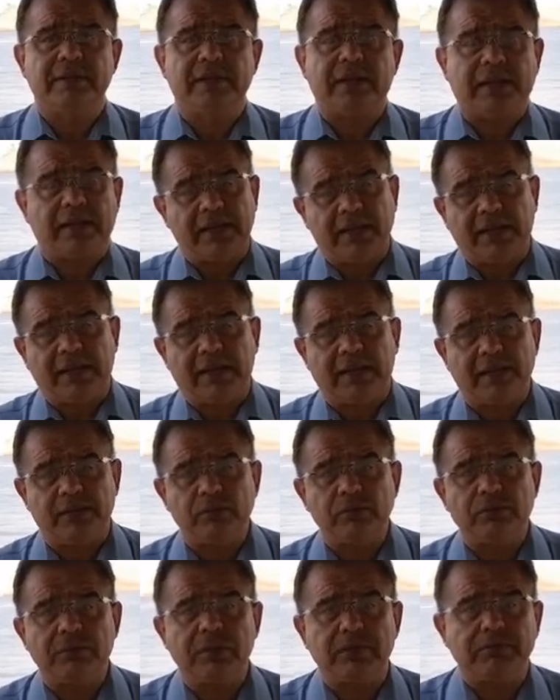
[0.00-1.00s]
Era
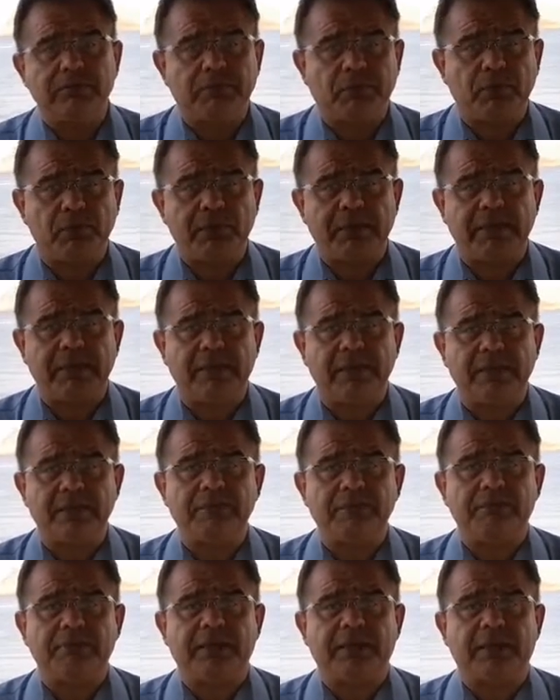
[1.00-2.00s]
un tiempo de
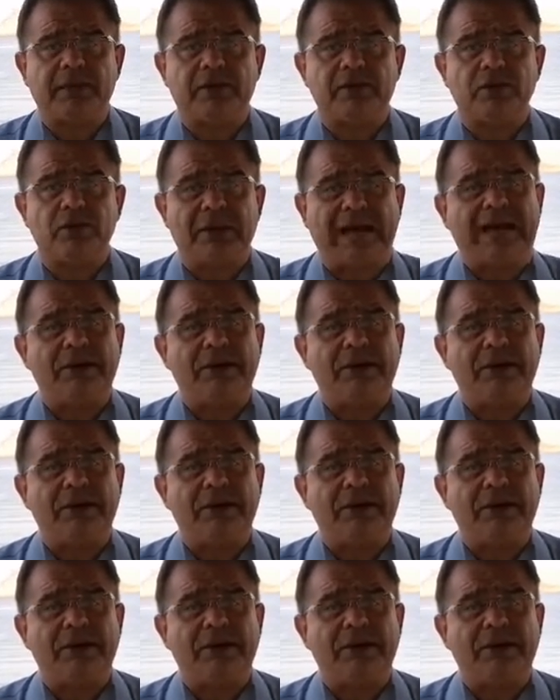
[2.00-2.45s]
invierno.